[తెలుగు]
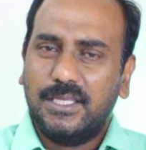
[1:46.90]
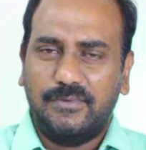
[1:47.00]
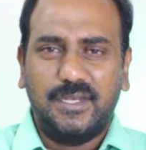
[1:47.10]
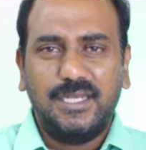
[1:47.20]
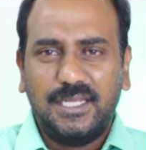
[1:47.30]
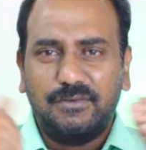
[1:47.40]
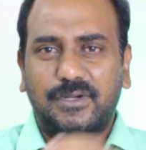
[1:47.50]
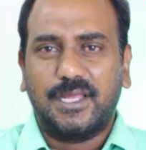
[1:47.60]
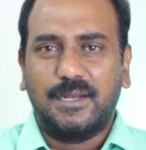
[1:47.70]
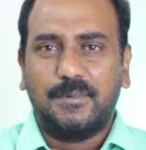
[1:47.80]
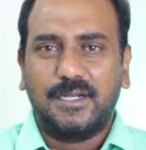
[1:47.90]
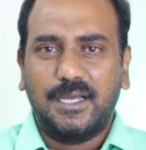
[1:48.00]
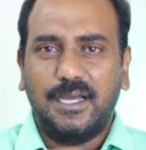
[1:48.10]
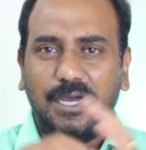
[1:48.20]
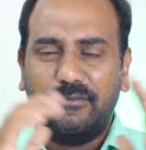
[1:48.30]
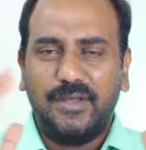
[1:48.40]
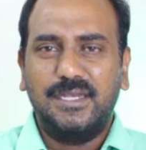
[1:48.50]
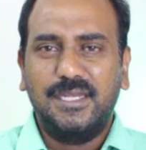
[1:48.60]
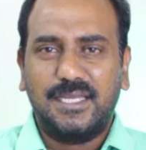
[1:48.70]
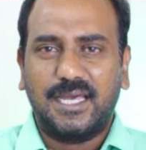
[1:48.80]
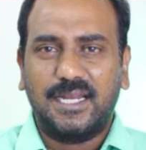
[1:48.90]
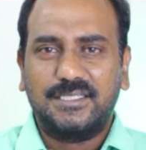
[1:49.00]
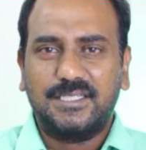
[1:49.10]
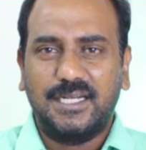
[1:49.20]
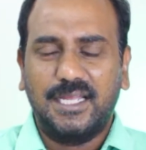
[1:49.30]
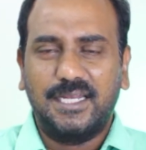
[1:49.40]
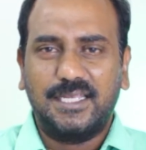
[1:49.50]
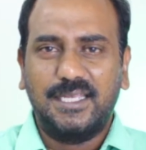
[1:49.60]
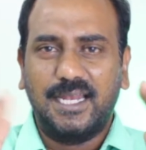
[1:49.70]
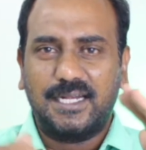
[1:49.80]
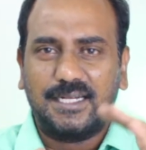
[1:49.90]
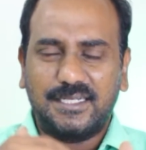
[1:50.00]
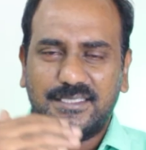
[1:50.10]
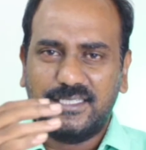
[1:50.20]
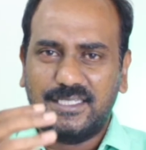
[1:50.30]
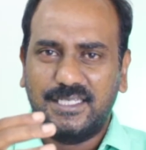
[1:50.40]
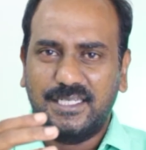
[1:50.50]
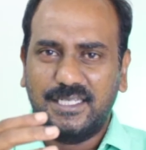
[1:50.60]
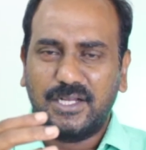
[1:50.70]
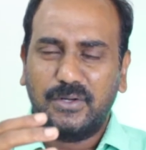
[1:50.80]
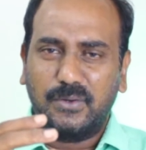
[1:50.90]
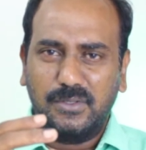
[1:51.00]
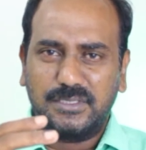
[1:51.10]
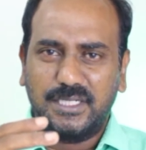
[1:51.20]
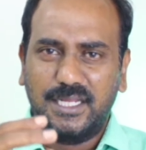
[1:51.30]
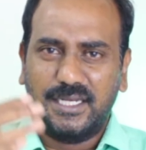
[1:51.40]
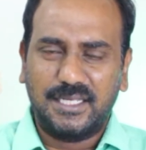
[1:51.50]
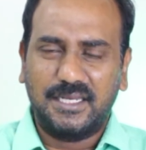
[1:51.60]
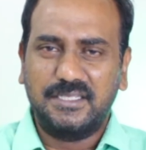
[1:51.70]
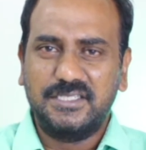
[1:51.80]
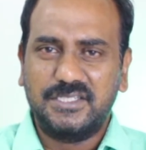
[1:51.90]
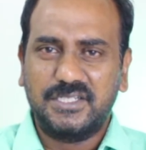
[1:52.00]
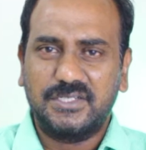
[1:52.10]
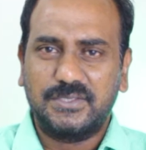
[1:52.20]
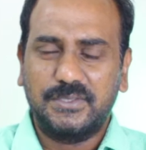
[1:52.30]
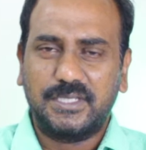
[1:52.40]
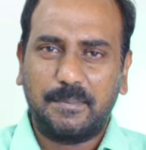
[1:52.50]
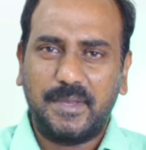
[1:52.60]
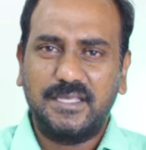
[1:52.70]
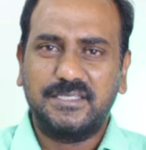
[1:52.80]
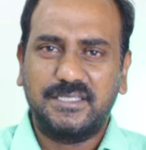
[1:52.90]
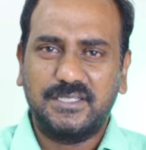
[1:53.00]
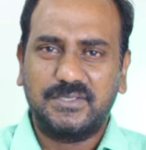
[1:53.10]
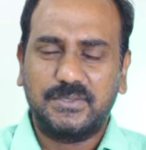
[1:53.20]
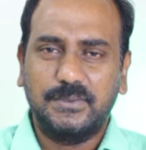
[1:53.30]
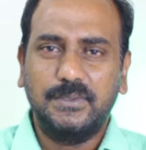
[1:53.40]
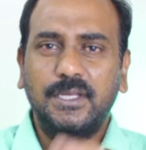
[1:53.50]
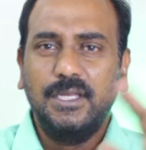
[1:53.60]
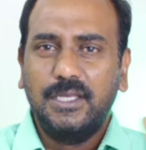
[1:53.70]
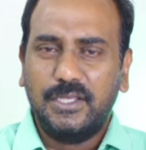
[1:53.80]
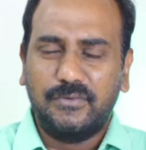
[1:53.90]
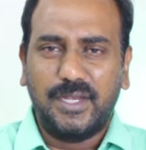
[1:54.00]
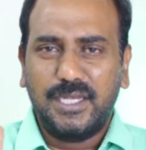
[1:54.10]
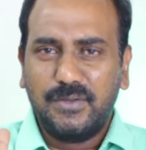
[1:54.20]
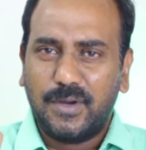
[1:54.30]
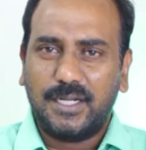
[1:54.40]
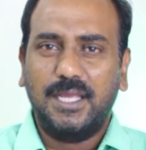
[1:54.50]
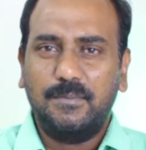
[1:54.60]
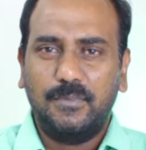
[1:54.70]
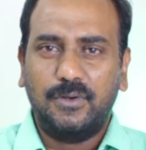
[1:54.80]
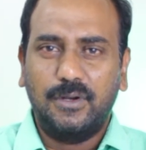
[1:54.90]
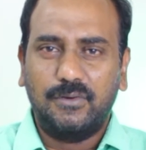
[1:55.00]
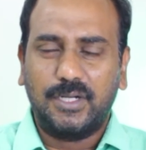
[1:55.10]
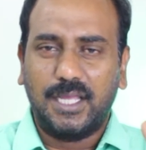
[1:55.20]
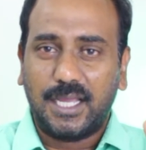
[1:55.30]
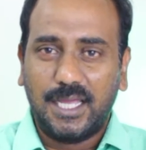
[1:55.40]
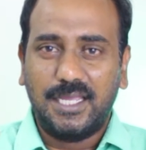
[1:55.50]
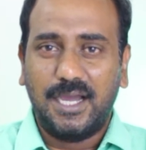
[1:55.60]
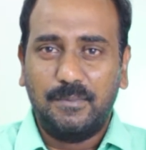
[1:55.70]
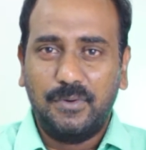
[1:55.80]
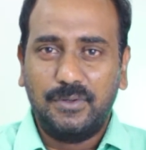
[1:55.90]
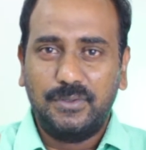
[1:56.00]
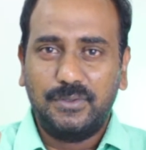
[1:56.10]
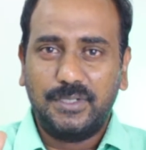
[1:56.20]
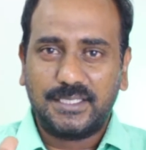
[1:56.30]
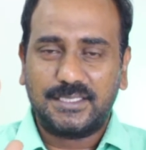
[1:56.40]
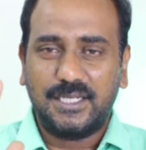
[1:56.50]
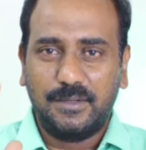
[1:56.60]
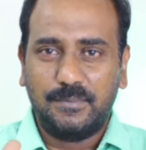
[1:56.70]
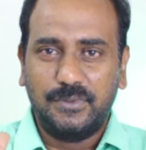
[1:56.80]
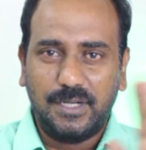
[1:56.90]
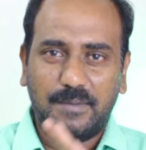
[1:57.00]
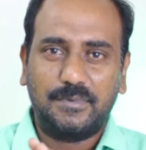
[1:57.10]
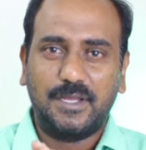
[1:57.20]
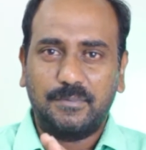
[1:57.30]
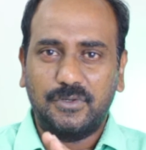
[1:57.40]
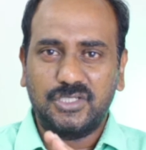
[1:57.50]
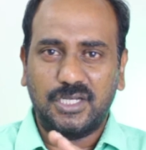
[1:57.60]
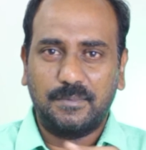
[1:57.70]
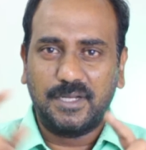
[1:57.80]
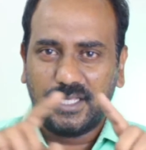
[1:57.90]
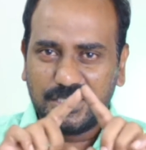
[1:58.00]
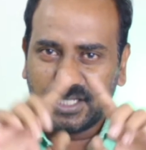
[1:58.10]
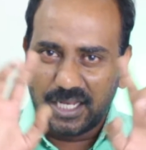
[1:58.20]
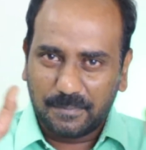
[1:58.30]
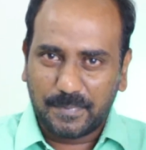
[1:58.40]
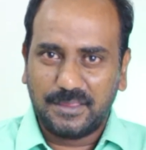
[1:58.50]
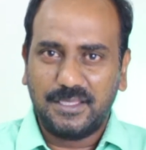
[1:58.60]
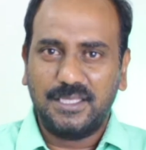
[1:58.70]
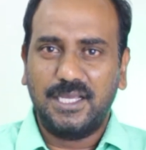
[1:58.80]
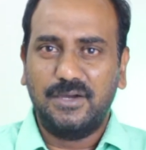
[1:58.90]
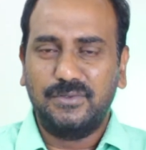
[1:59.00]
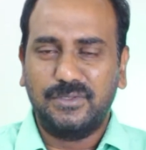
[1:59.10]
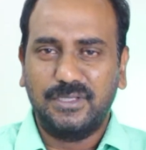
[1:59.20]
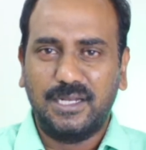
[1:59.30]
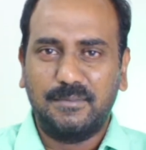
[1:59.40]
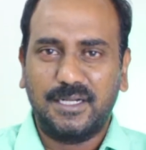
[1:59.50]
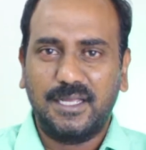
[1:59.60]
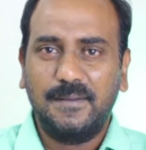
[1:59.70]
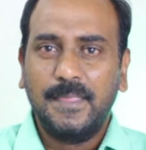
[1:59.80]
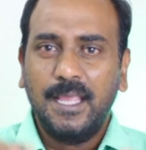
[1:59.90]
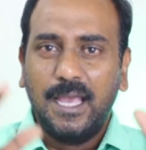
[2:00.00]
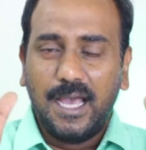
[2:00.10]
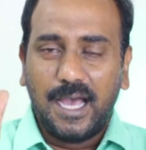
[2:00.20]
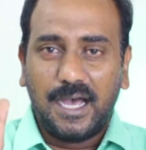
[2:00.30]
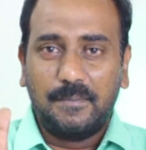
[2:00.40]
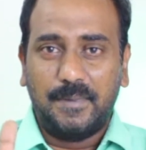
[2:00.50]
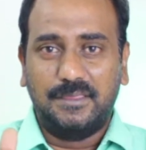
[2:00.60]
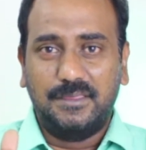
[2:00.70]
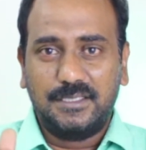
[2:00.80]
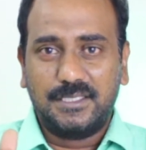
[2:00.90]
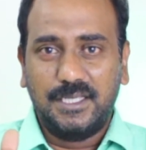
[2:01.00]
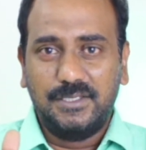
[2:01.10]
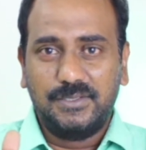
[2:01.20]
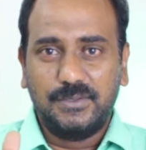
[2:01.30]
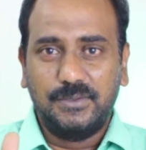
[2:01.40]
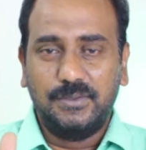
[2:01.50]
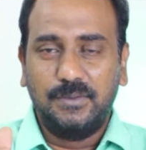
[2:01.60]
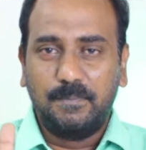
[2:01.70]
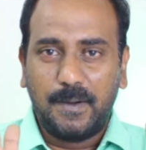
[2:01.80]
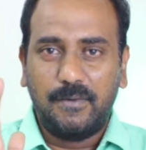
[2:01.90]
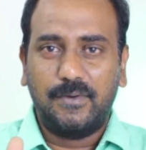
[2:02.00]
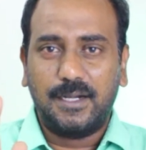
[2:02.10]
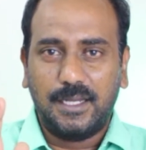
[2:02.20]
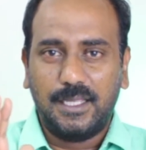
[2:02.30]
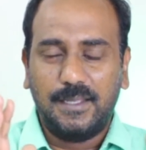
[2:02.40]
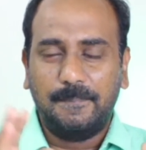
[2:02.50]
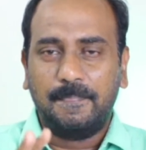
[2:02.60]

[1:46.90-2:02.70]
ఇవన్నీ ఉంటాయన్నమాట అవన్నీ కనెక్ట్ చేయడానికి ఎలక్ట్రిసిటీని కంట్రోల్ చేయడానికి రెసిస్టర్స్ కెపాసిటర్స్ ఇవన్నీ ఒకటే బోర్డులో ఉంటాయి కానీ ఆ బోర్డు డెస్క్టాప్ ల్యాప్టాప్కి వచ్చేటప్పటికి చాలా పెద్దదిగా ఉంటుందన్నమాట ఆ పెద్ద సైజు పవర్ని